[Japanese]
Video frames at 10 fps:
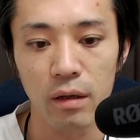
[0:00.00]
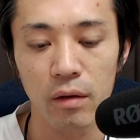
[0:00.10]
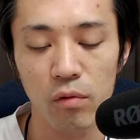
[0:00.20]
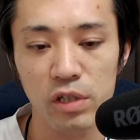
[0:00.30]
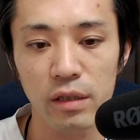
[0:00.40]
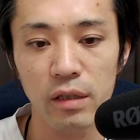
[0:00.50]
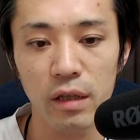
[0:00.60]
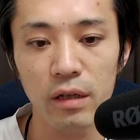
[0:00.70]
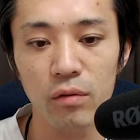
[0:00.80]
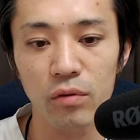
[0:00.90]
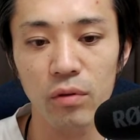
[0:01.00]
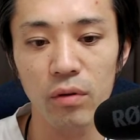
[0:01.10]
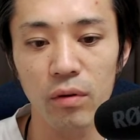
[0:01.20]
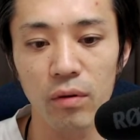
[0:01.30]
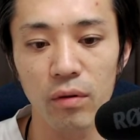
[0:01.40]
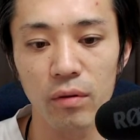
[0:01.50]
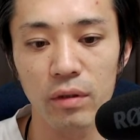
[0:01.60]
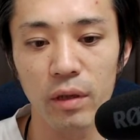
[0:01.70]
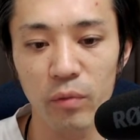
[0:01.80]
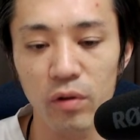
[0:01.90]
教えてないこと
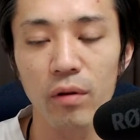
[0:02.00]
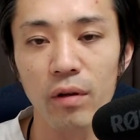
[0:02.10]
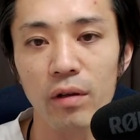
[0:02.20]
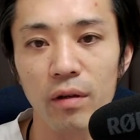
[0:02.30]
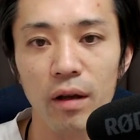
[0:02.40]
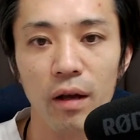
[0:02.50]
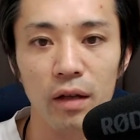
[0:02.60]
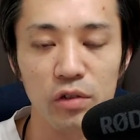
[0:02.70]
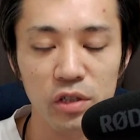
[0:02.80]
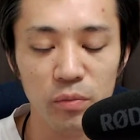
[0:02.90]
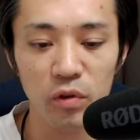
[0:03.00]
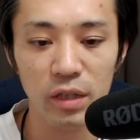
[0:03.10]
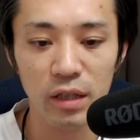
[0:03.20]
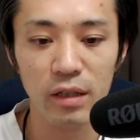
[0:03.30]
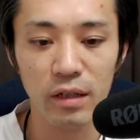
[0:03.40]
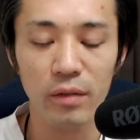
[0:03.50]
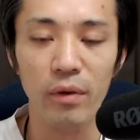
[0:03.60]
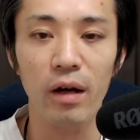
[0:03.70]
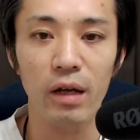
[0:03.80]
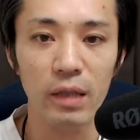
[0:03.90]
でも、あの、質問いただけれ
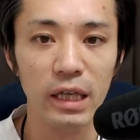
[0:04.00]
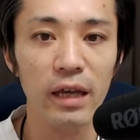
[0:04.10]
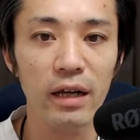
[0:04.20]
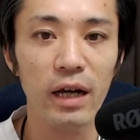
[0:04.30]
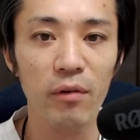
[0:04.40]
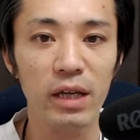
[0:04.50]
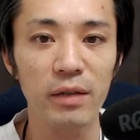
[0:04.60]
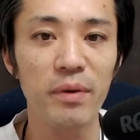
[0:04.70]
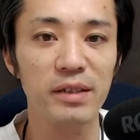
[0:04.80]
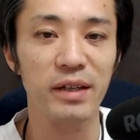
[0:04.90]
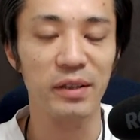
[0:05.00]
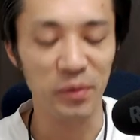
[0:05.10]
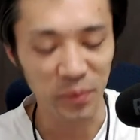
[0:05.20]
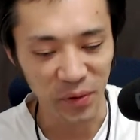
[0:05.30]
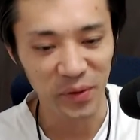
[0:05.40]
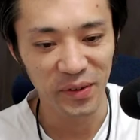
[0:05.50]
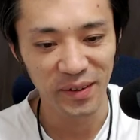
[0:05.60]
ば、見解は言いますけども